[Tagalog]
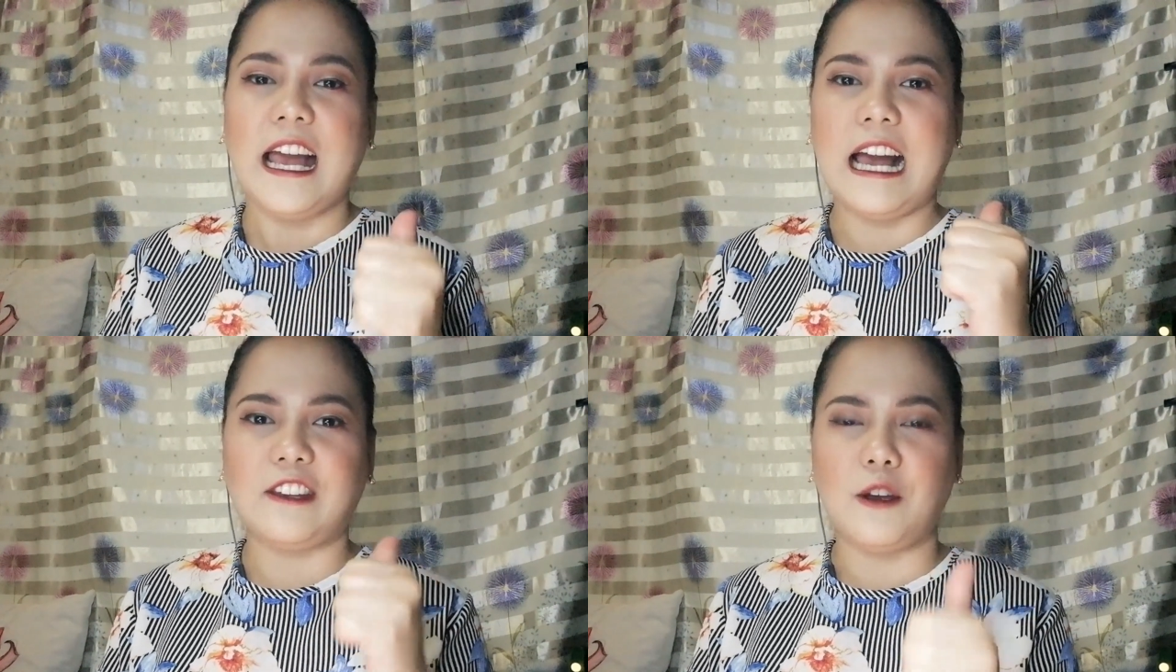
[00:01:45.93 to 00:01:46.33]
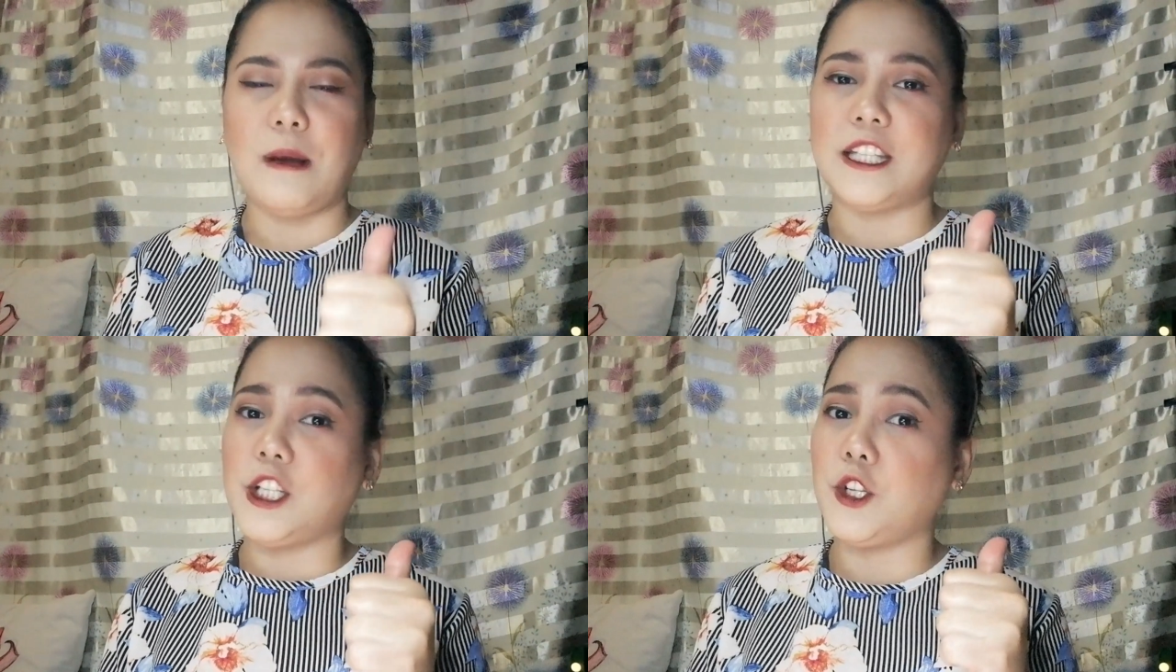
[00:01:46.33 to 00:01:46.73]
At sa
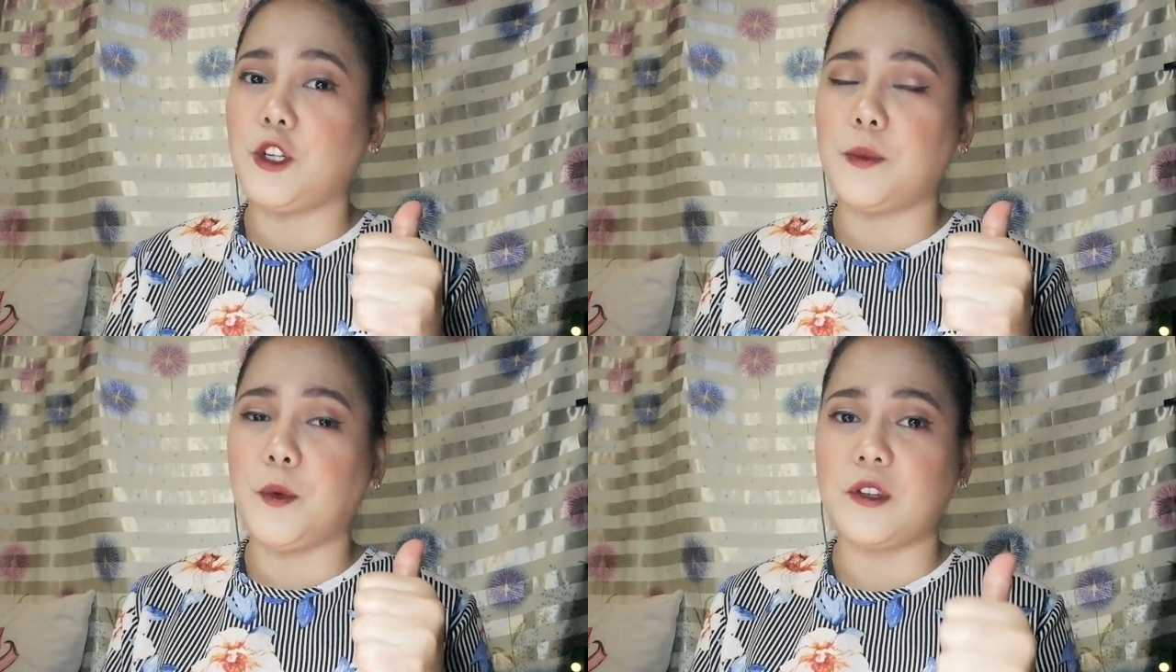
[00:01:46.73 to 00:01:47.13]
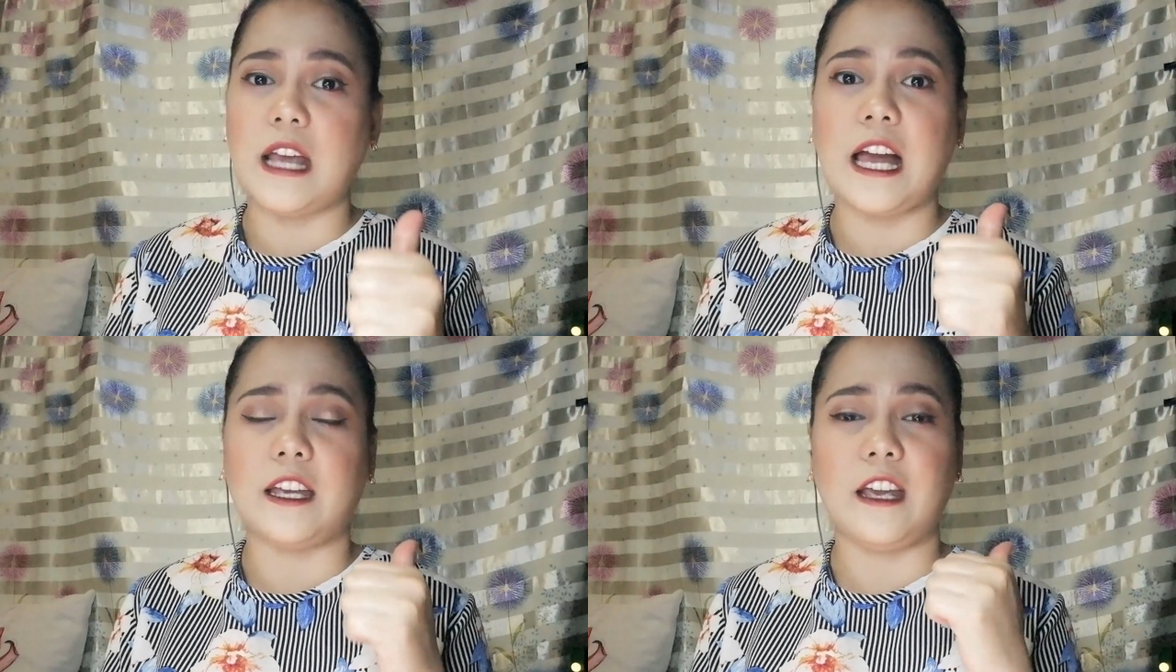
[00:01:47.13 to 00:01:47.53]
mga nanonood po
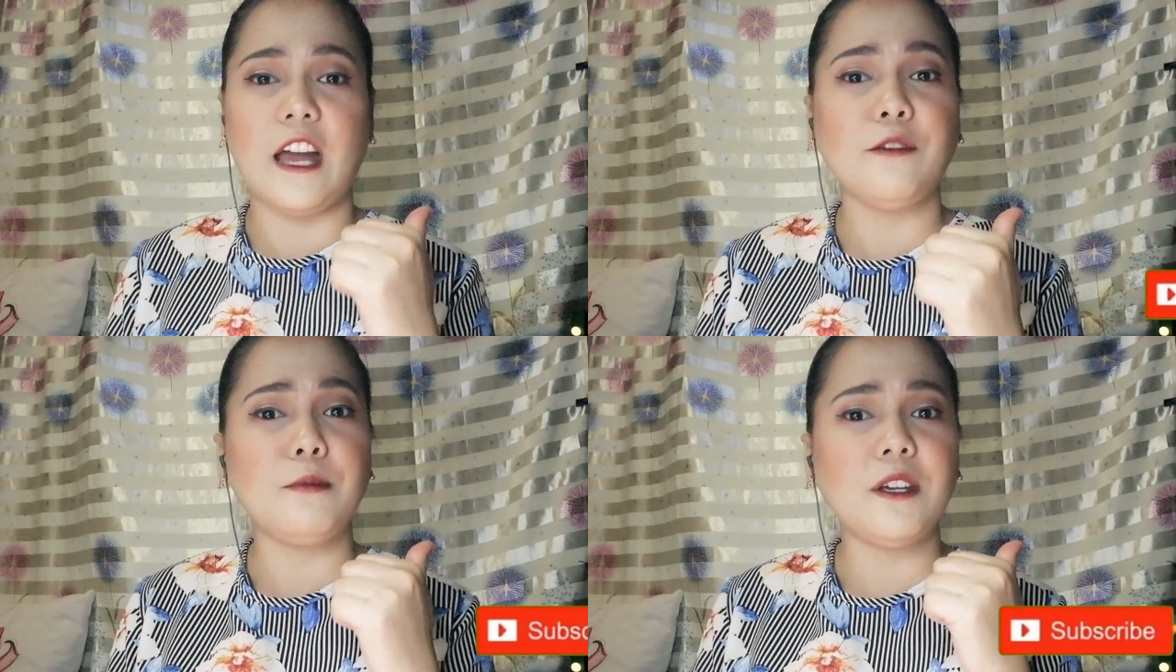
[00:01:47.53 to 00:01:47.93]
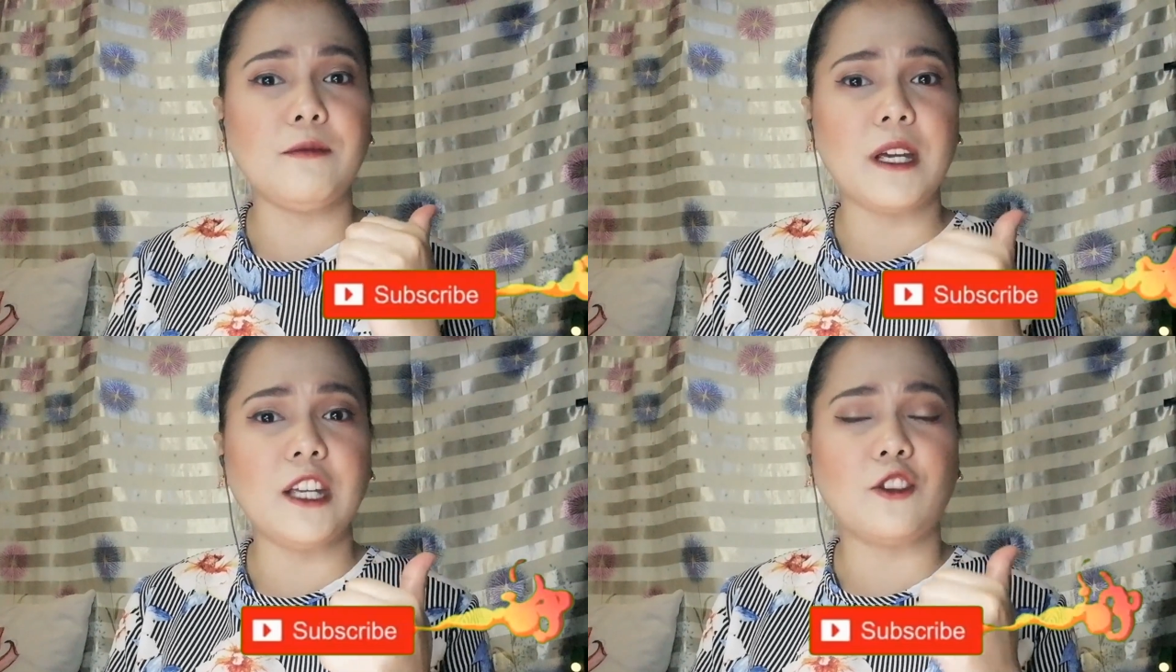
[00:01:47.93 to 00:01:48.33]
sa aking FB
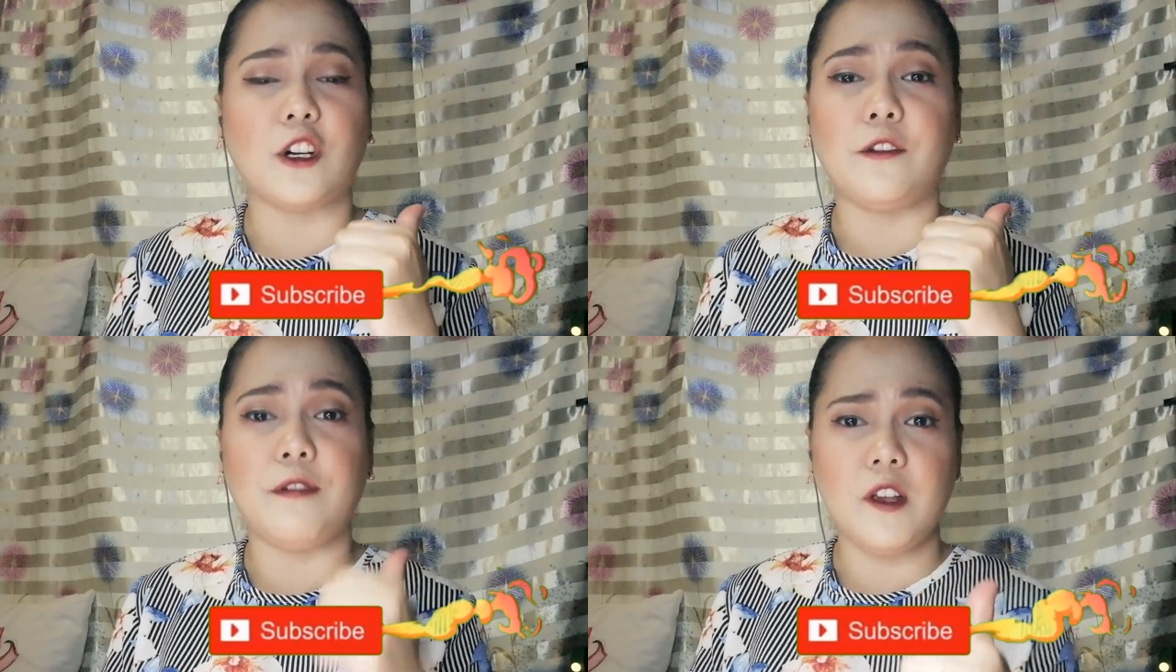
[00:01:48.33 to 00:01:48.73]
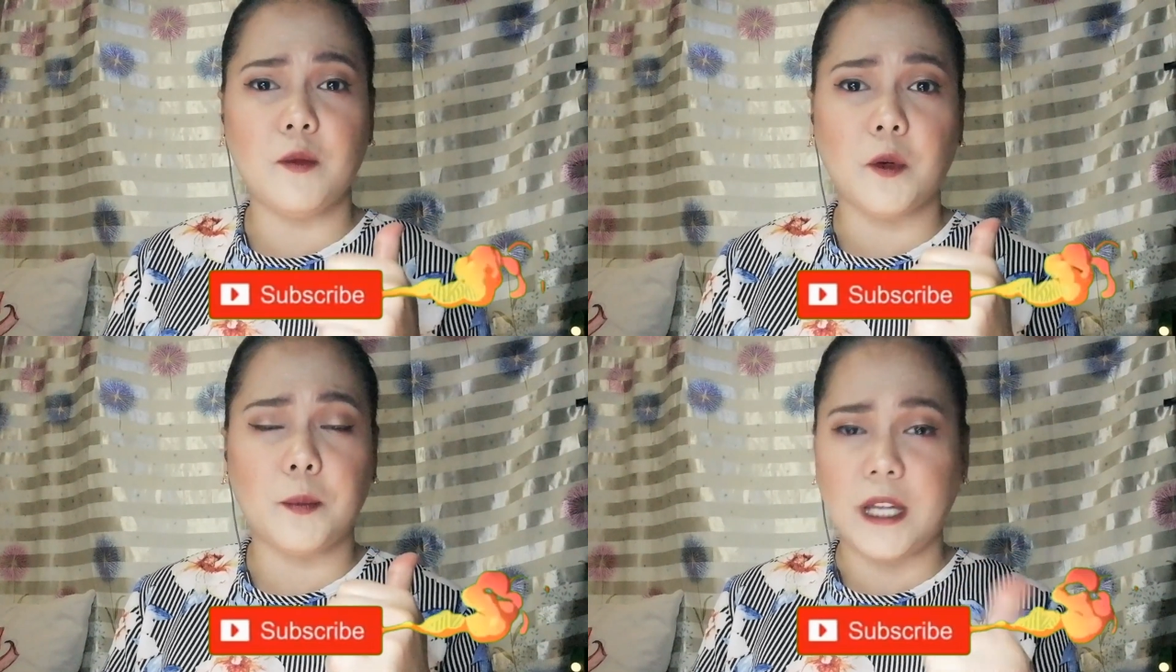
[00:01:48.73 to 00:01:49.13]
page or
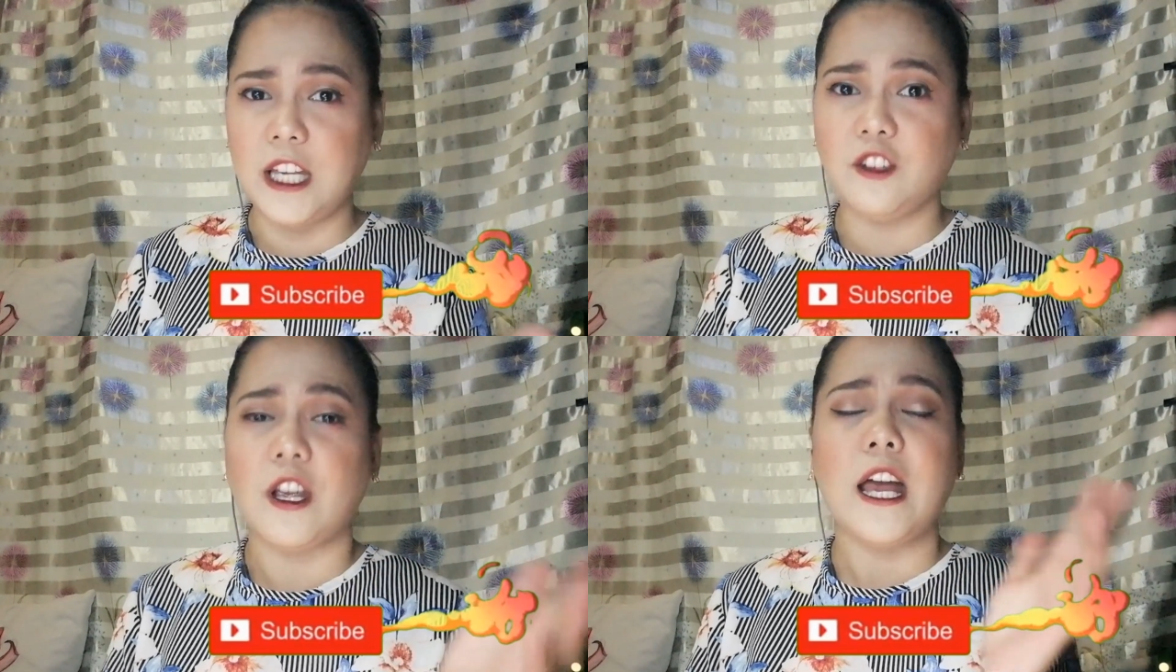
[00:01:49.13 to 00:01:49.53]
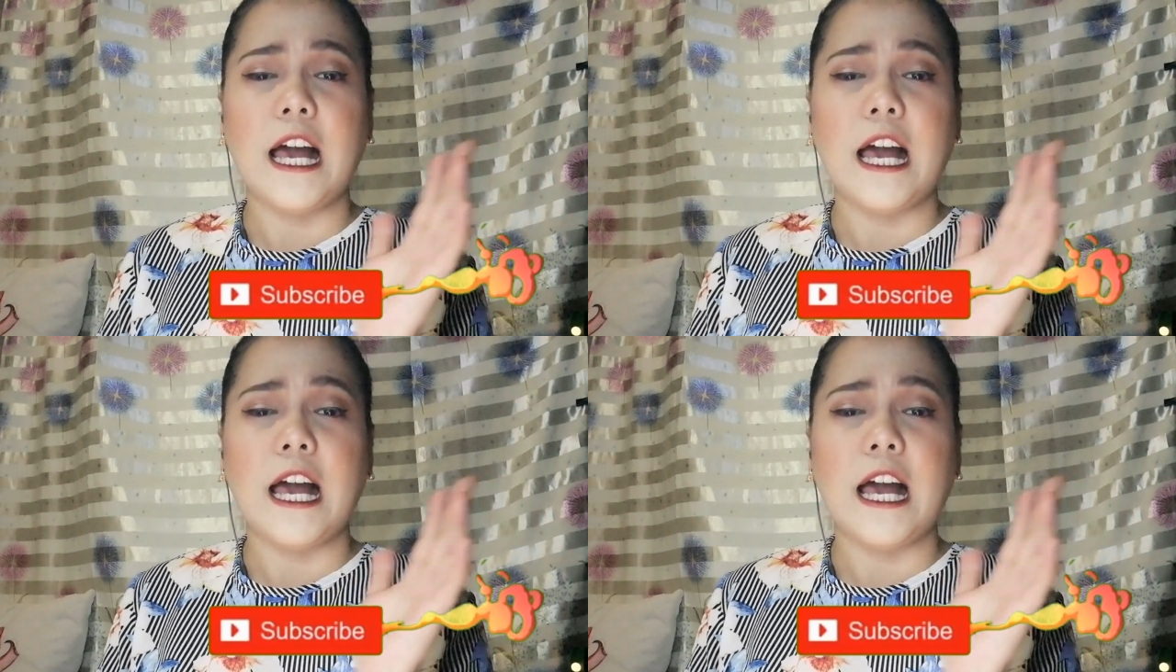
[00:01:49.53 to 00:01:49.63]
Facebook page,